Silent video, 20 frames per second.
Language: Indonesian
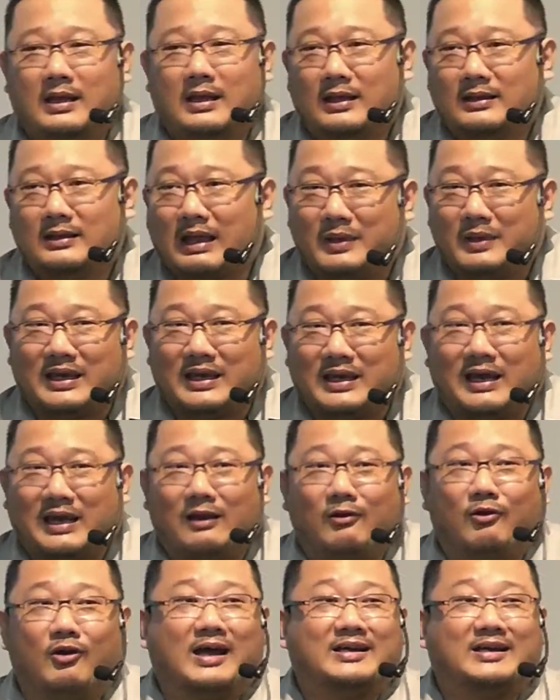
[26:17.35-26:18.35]
Tapi kalau
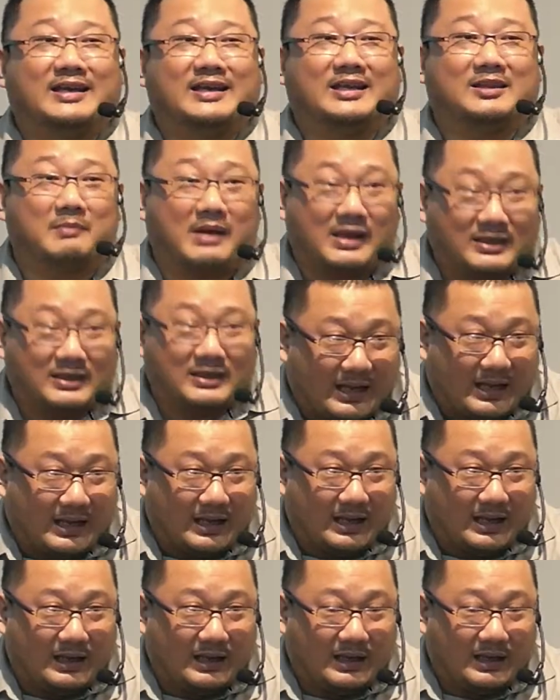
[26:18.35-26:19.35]
nggak niat masak,
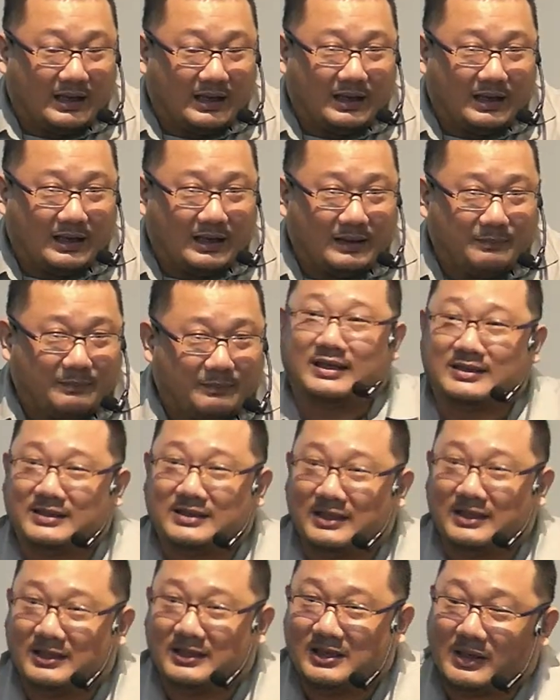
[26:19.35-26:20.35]
bisa
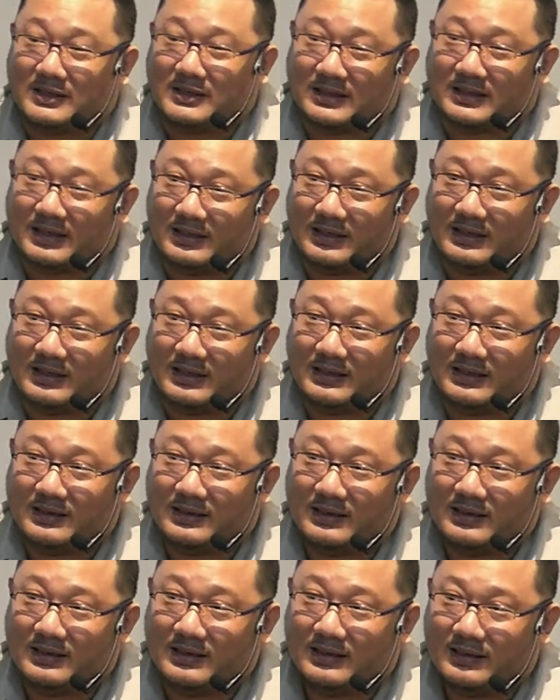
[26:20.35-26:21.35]
jadi masakannya
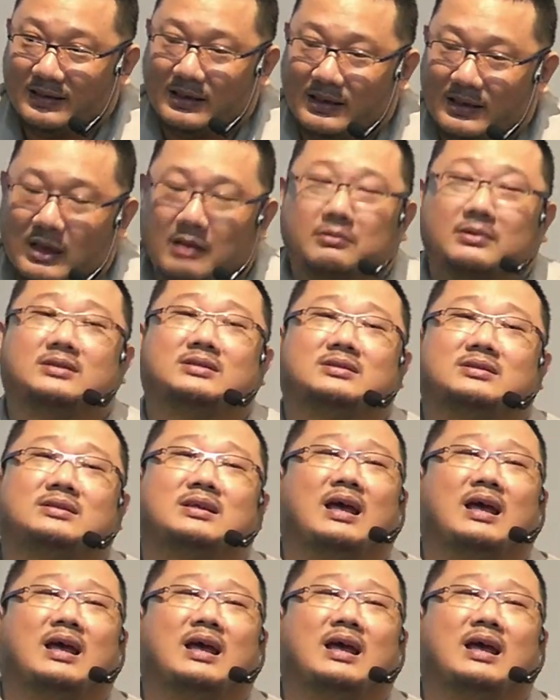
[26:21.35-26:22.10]
nggak bisa.